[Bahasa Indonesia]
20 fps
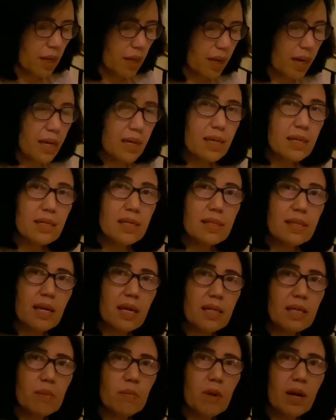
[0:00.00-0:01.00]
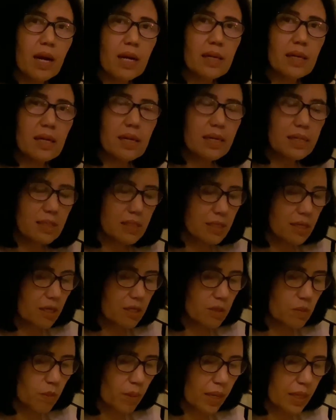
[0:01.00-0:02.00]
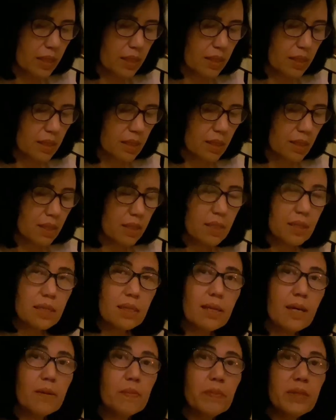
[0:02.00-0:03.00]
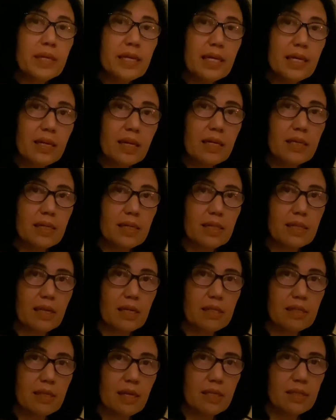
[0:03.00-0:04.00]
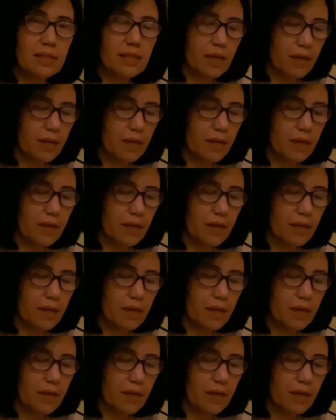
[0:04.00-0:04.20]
Karena kita hanya mengandalkan jasmani dan pikiran kita saja.